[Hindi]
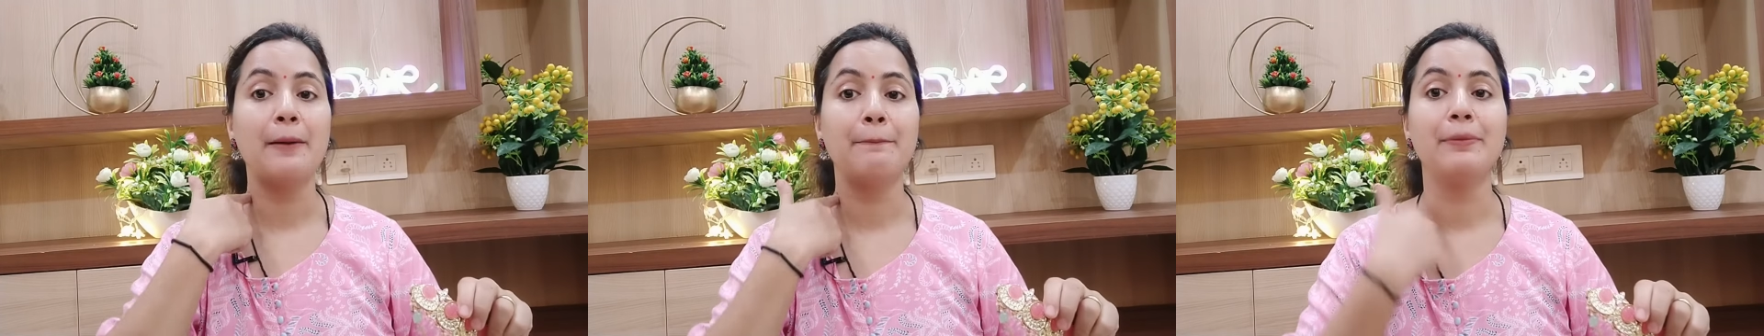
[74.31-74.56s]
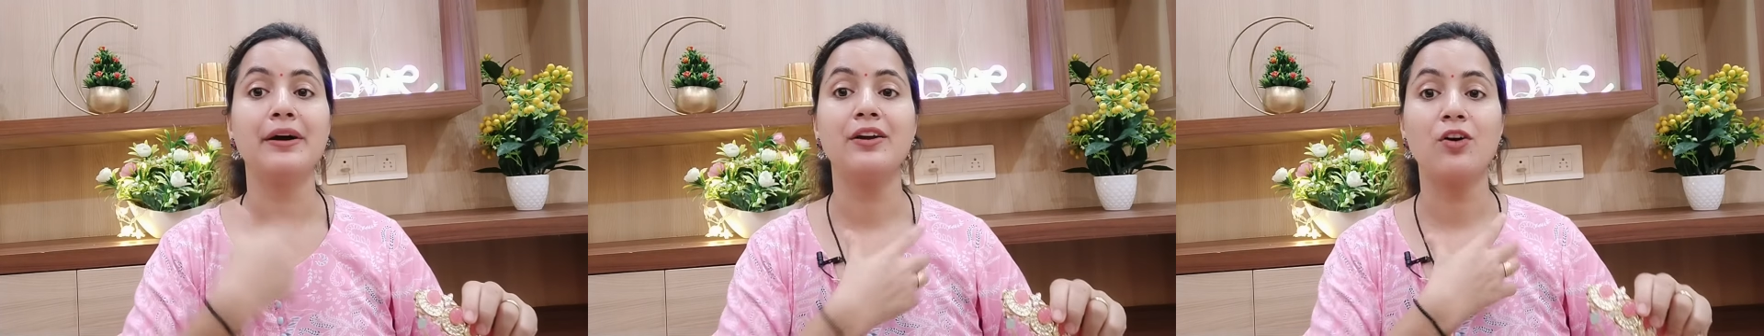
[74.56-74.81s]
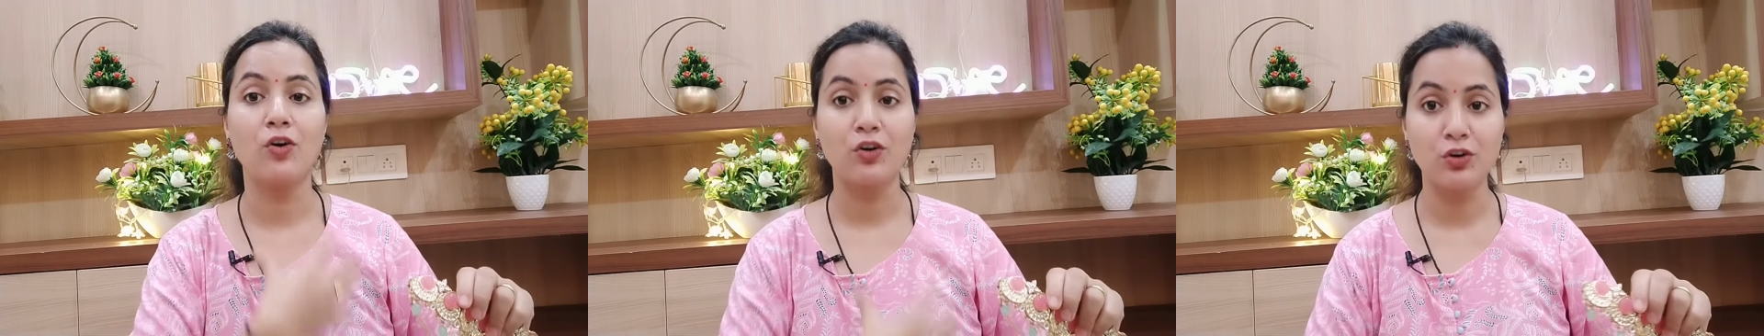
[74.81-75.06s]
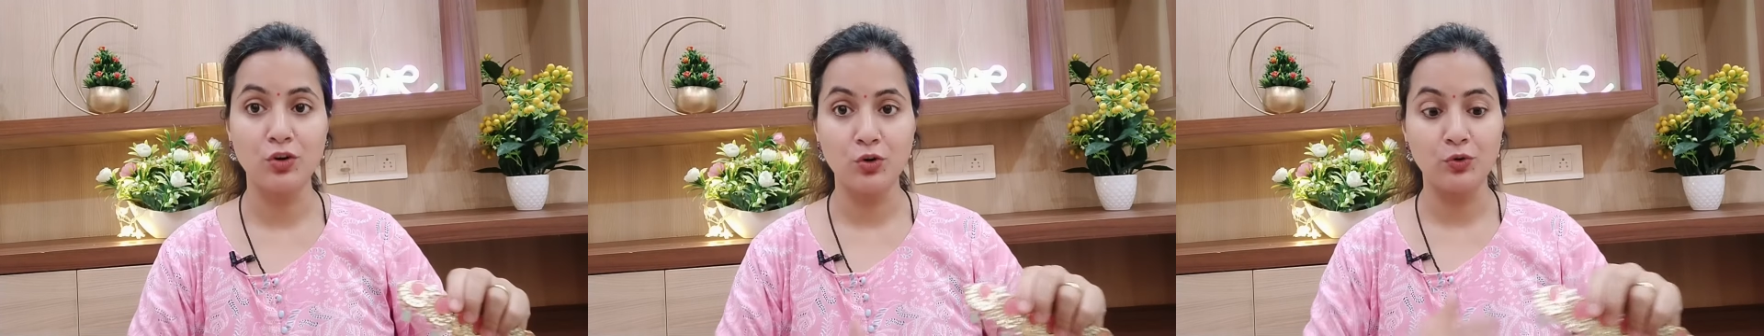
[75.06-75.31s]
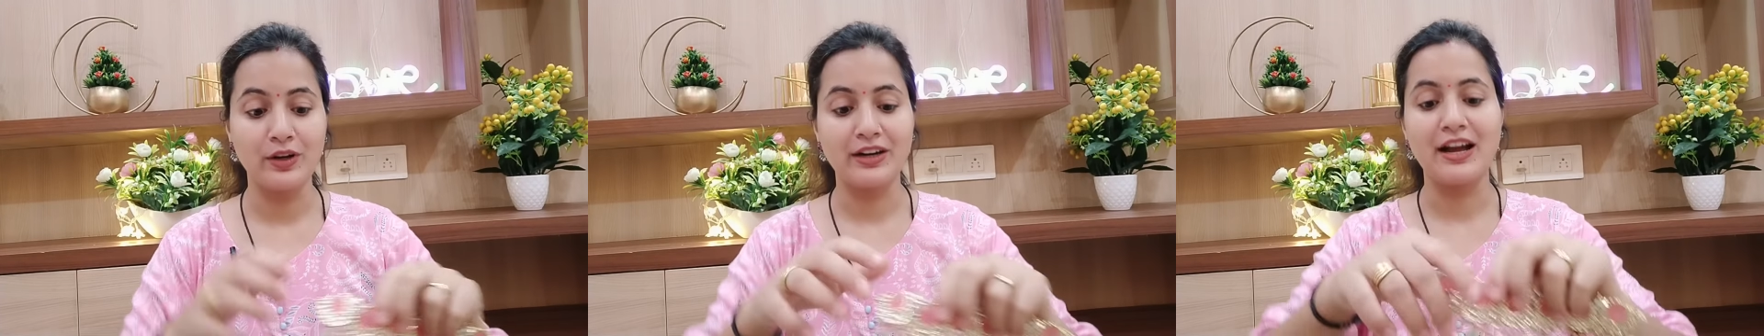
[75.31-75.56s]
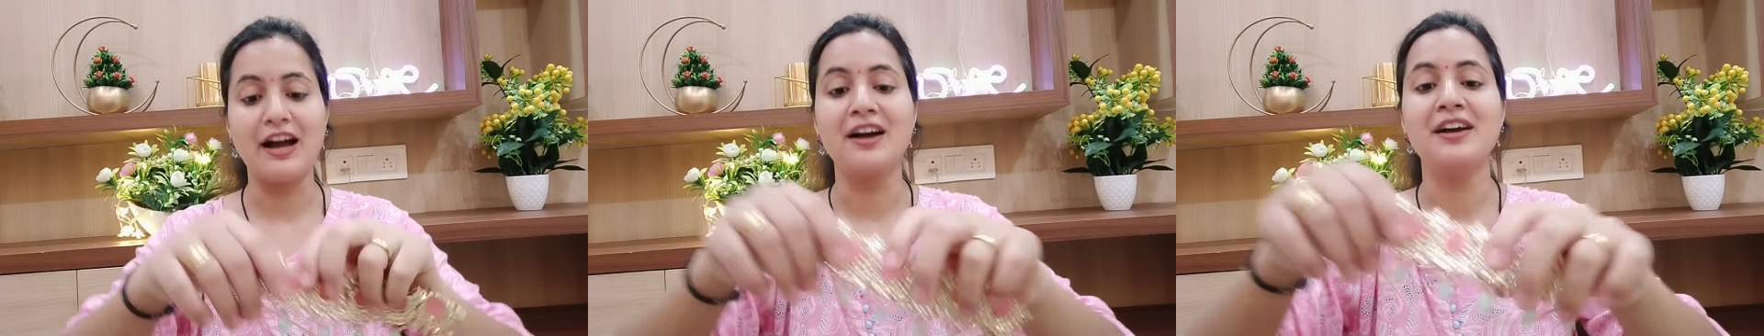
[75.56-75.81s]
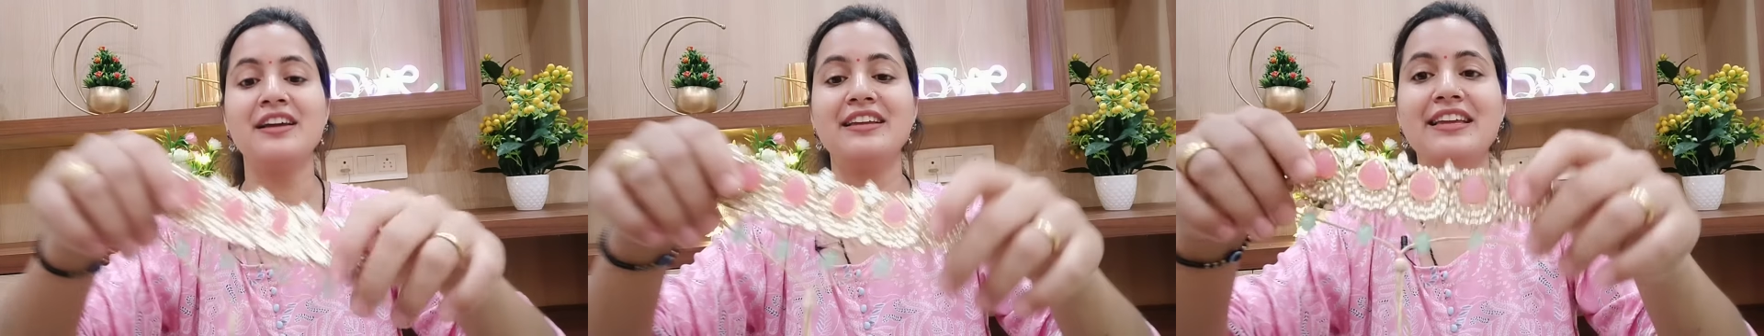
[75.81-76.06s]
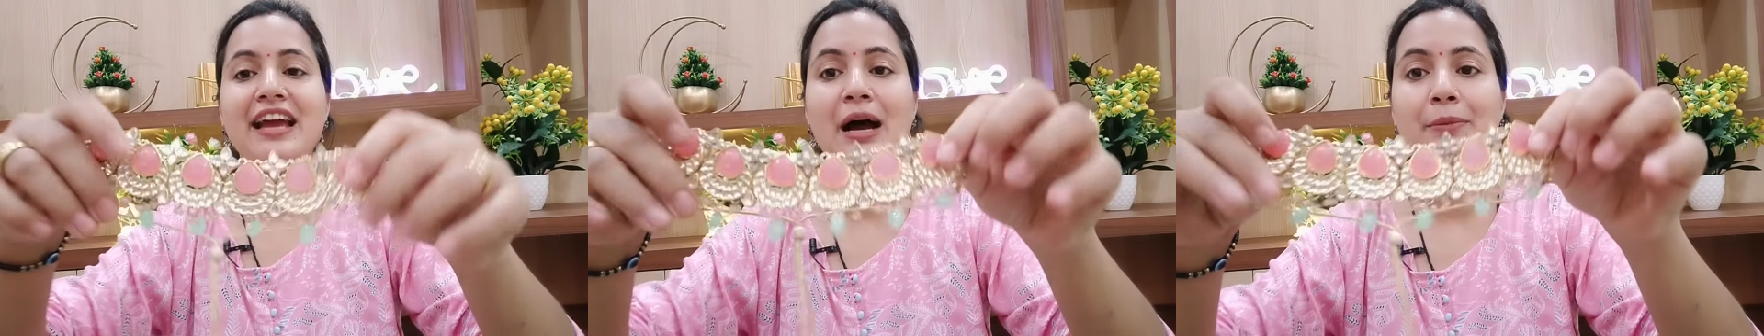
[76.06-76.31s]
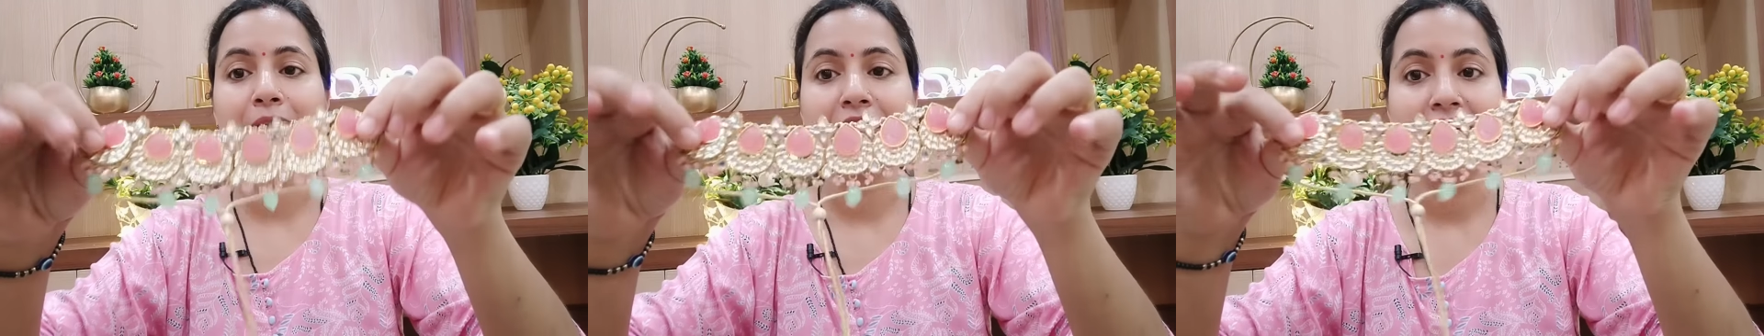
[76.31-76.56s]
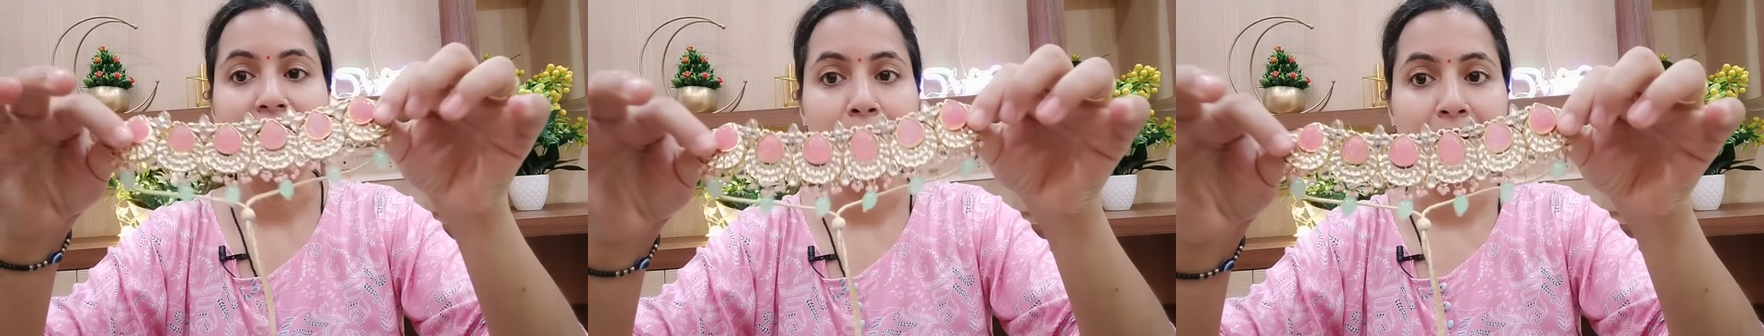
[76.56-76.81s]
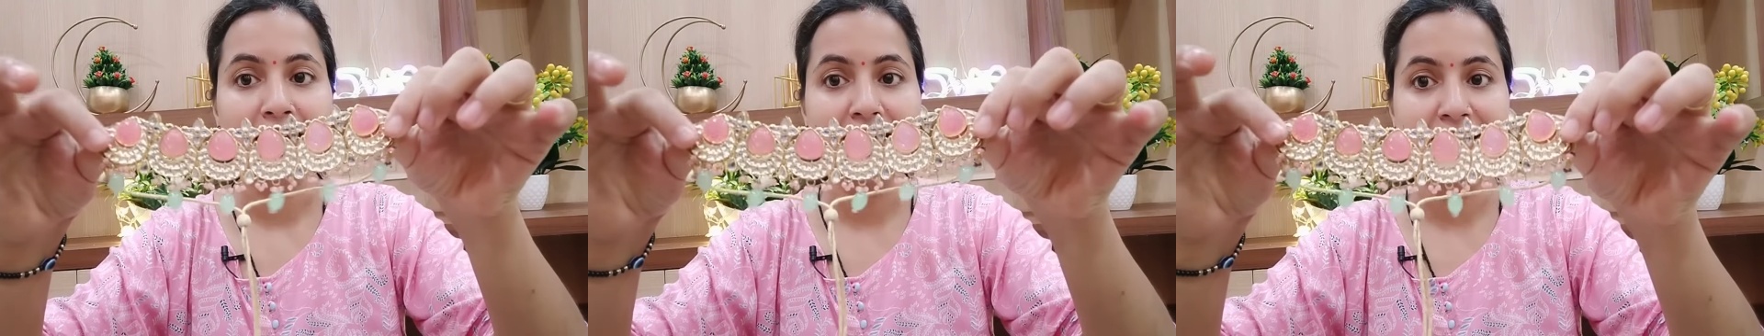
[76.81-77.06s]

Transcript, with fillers: अपर और लोअर का ये आप देखेंगे मैंने